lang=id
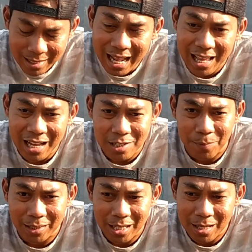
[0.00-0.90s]
rendah ya
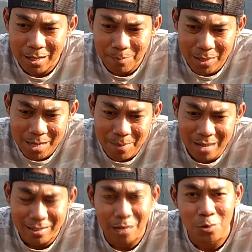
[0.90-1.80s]
seperti
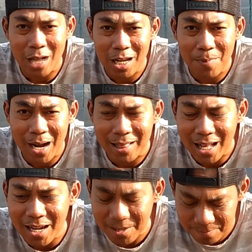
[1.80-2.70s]
minimal 100 kali
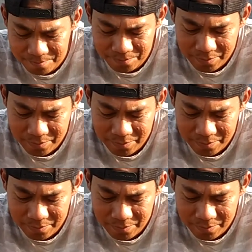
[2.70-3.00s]
pekatan